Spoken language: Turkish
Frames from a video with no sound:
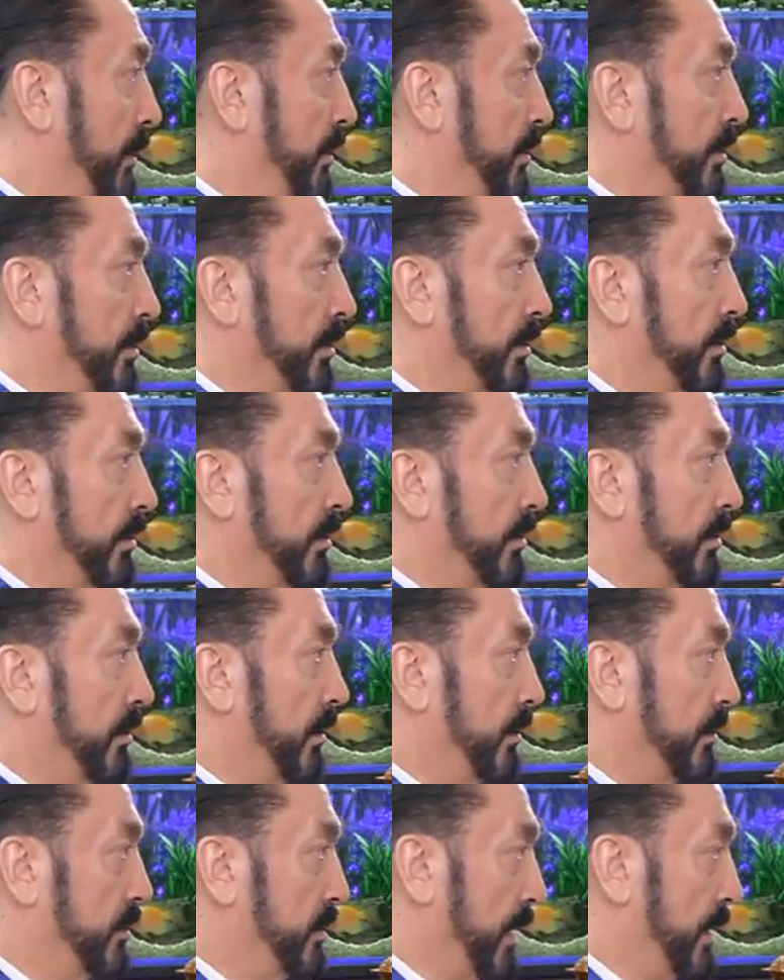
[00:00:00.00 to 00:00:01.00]
e,
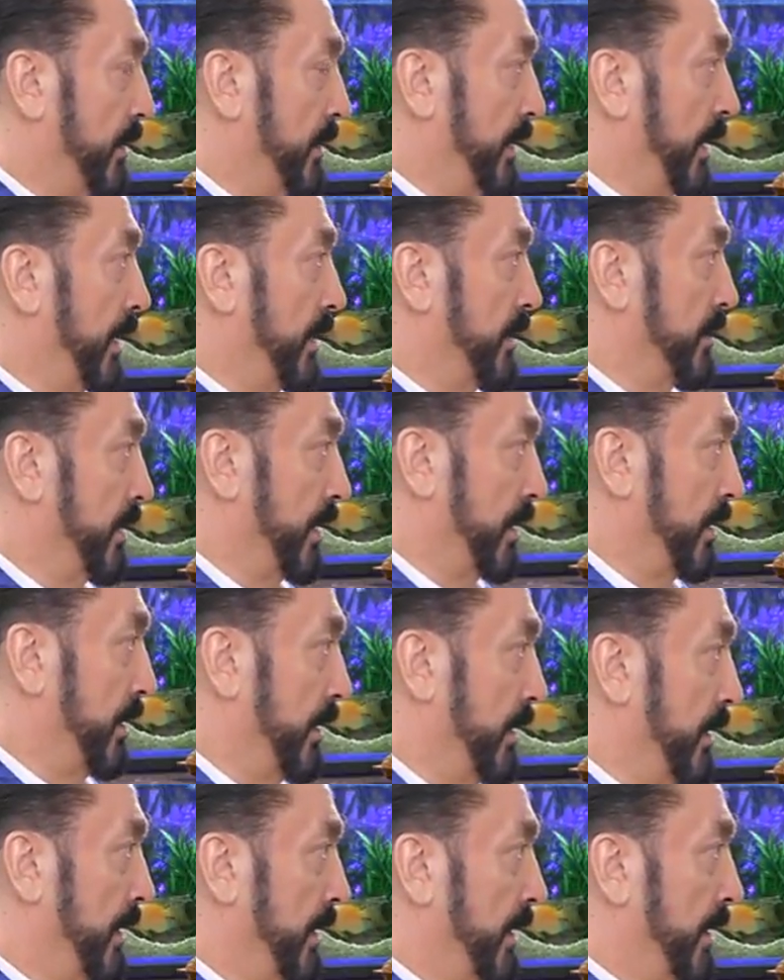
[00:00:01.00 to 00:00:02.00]
canını yakacak
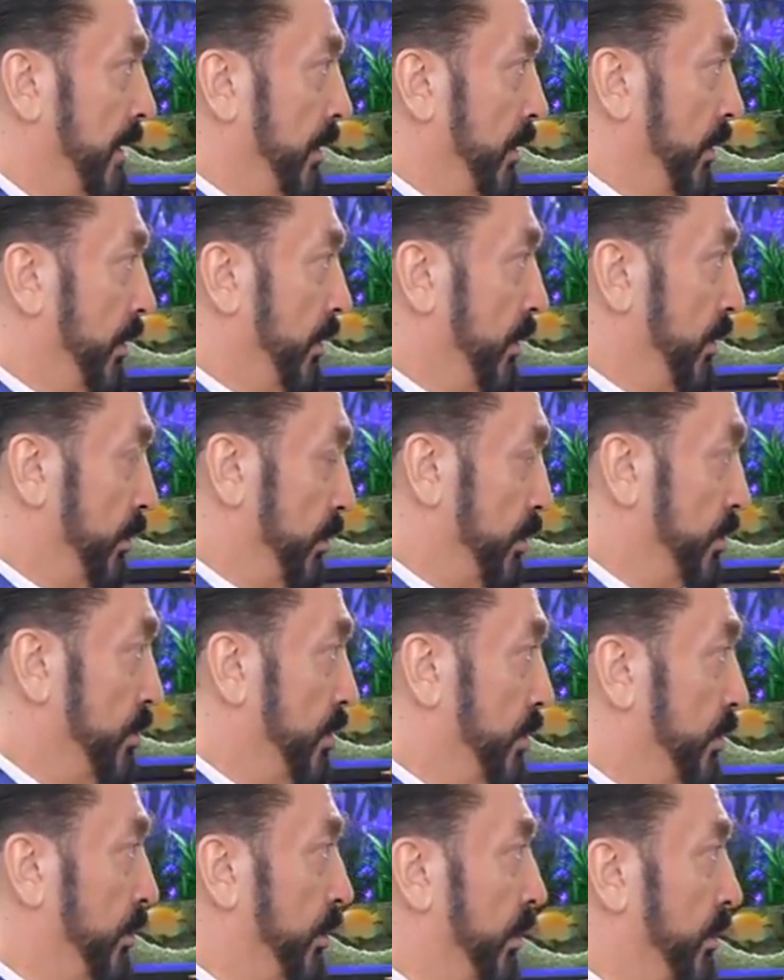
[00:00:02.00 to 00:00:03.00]
ee, küçük
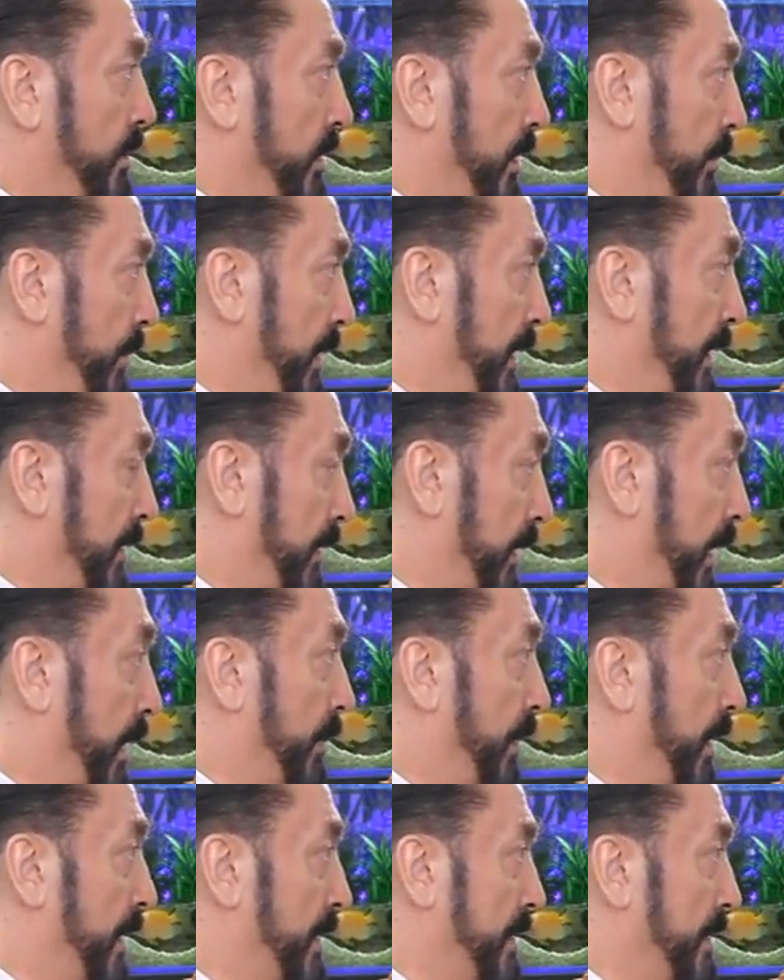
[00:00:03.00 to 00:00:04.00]
de olsa bir
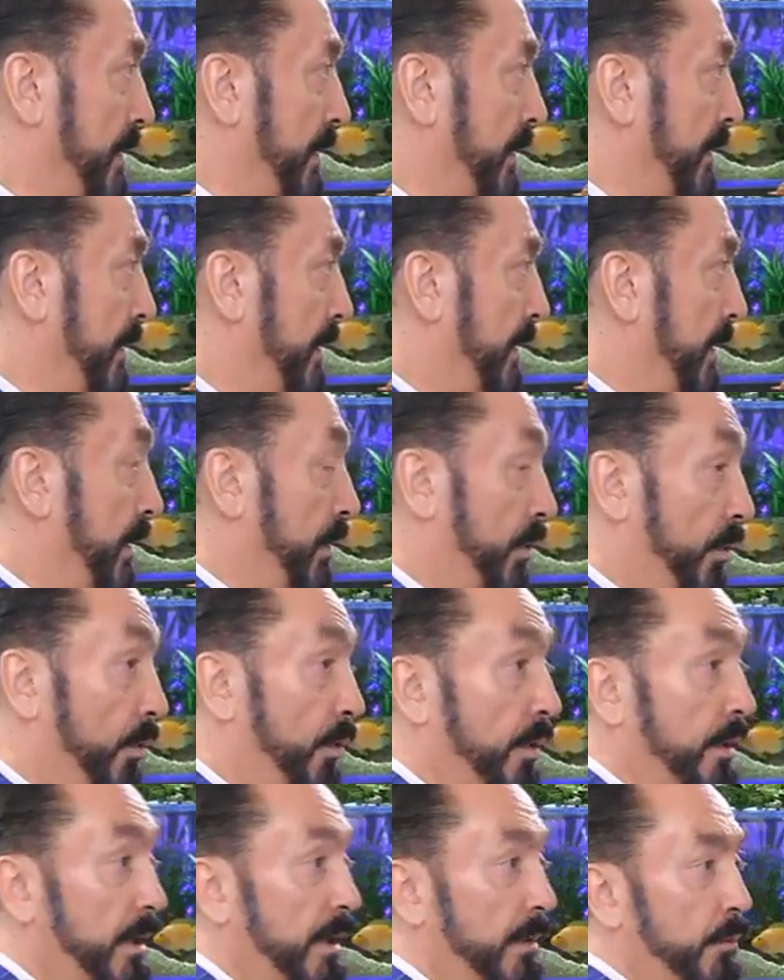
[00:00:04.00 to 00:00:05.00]
teması
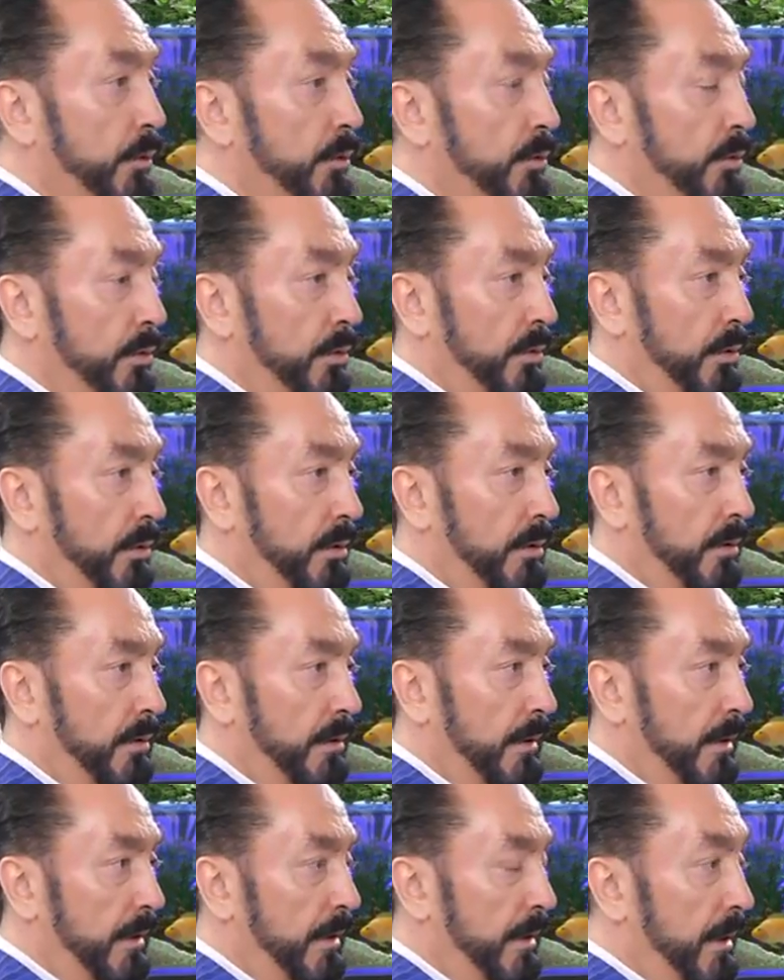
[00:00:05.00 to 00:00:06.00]
önemli görüyor.
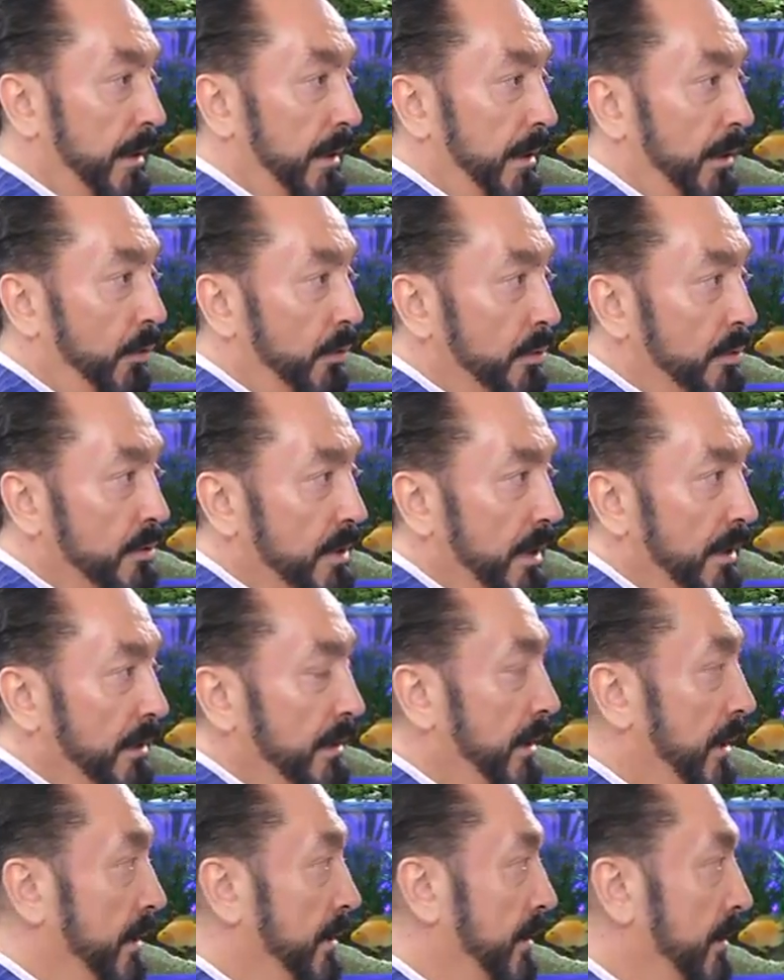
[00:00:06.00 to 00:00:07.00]
Ya onun canın
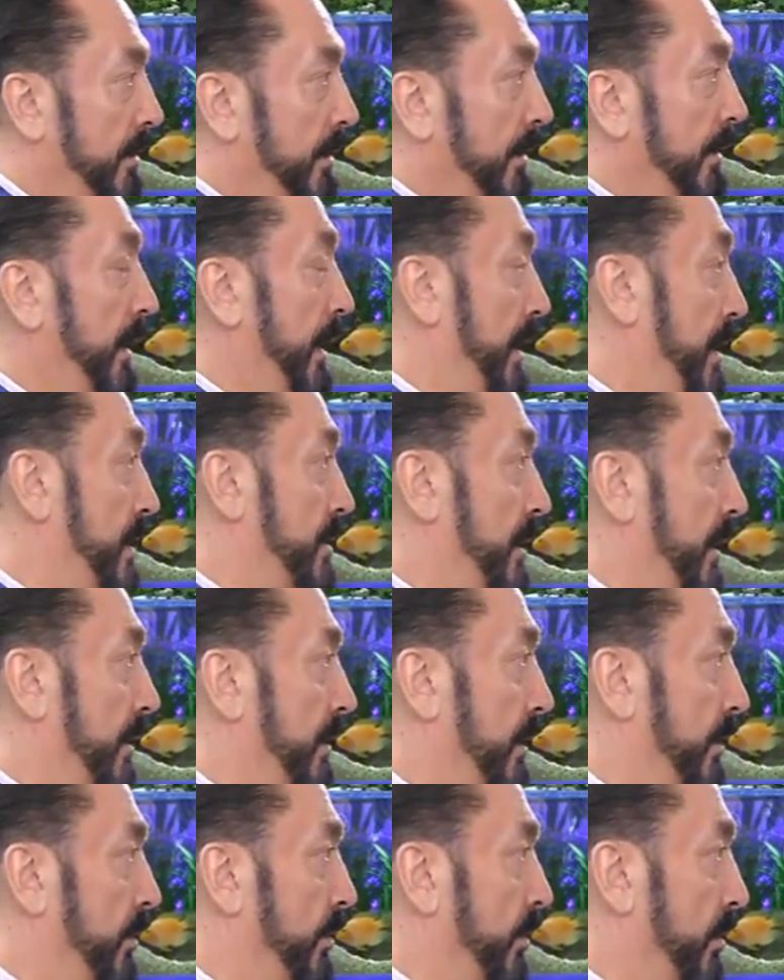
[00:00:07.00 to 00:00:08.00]
yandığında da
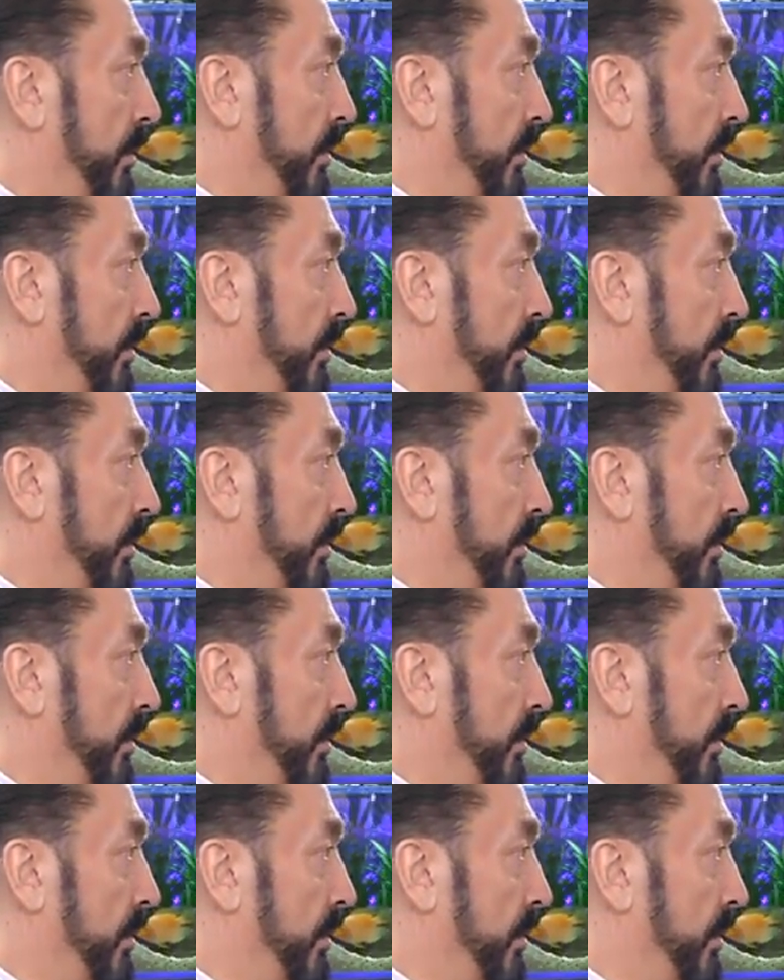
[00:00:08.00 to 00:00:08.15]
heyecanlanıyor,